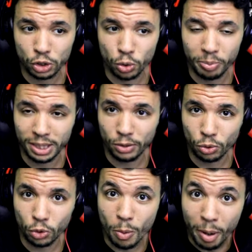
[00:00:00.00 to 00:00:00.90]
va choper des
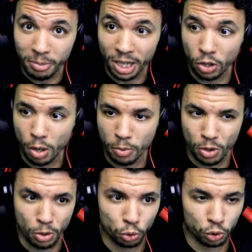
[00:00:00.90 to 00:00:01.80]
trucs pas bien, comme,
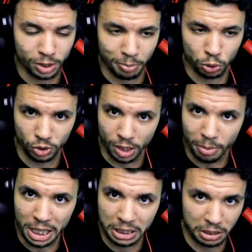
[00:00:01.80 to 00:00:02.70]
euh, je sais pas, du
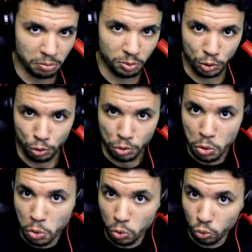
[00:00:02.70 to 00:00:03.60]
diabète, et puis
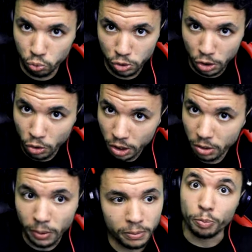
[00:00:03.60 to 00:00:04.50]
euh, toutes ces conneries
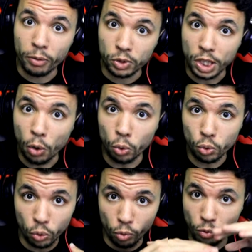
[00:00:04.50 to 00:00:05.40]
quoi. Je suis pas votre daron, donc